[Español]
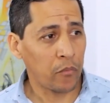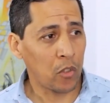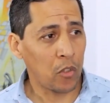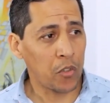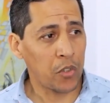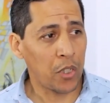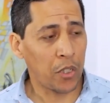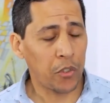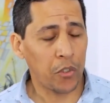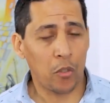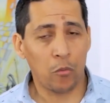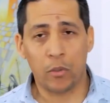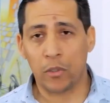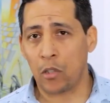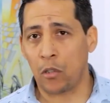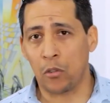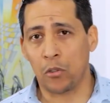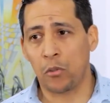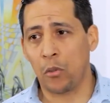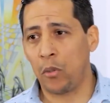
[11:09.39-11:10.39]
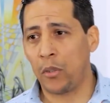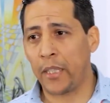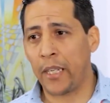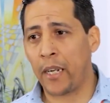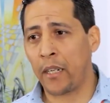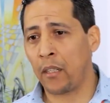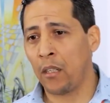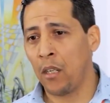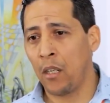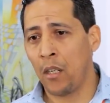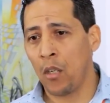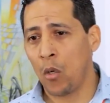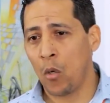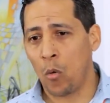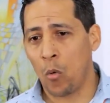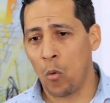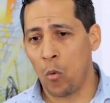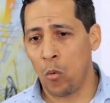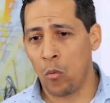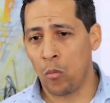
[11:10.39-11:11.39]
¿No es cierto? consultar
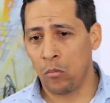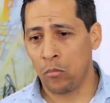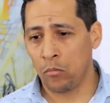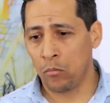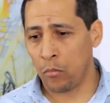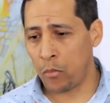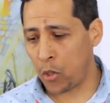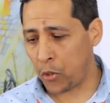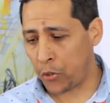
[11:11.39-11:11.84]
un